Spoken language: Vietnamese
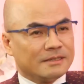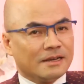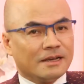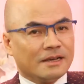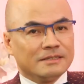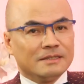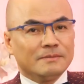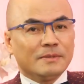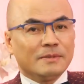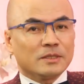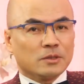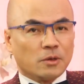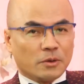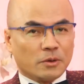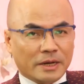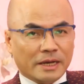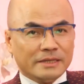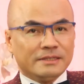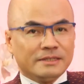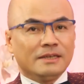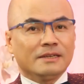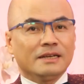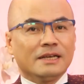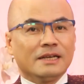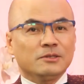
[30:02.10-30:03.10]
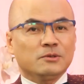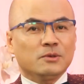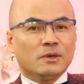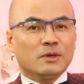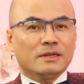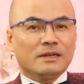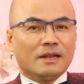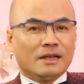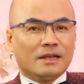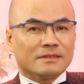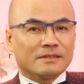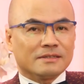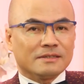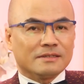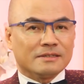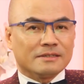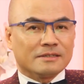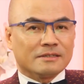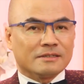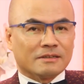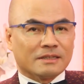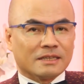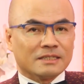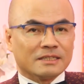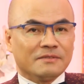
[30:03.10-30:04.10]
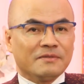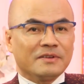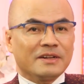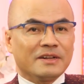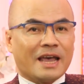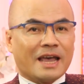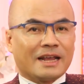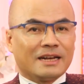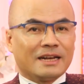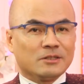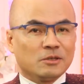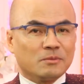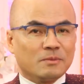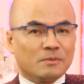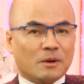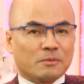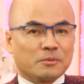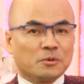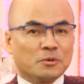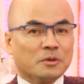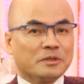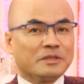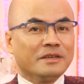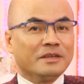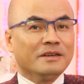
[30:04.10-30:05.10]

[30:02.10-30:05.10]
Dạ. Nhưng mà rồi đấy chính cái duyên là trở thành diễn viên hài là giúp Ngọc nổi